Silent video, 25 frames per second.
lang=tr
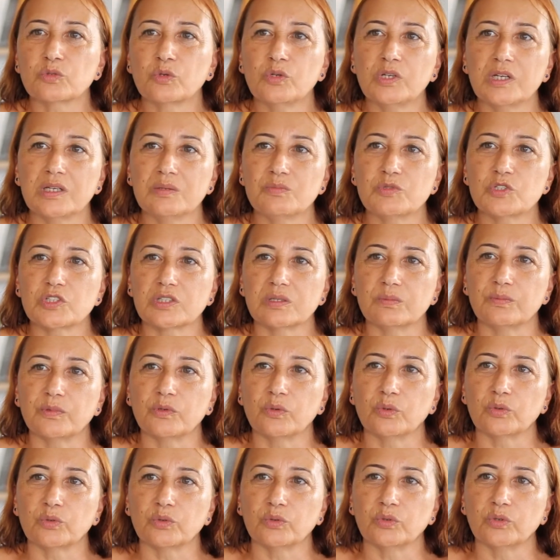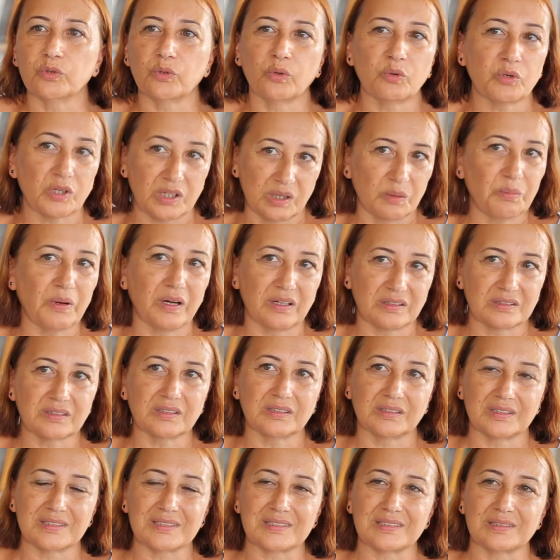öyleymiş gibi görünüyor oraya
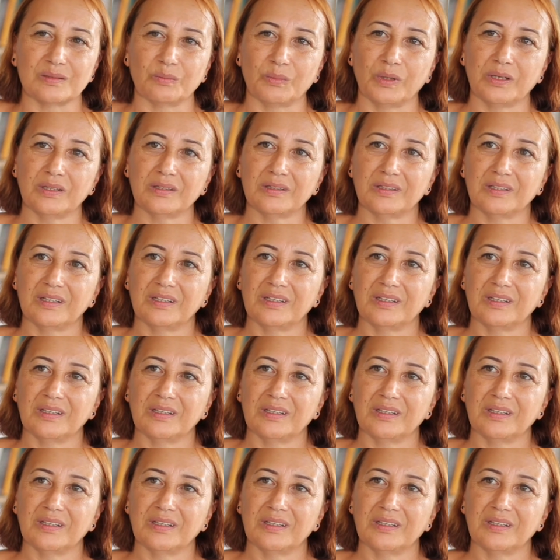baktığınız zaman.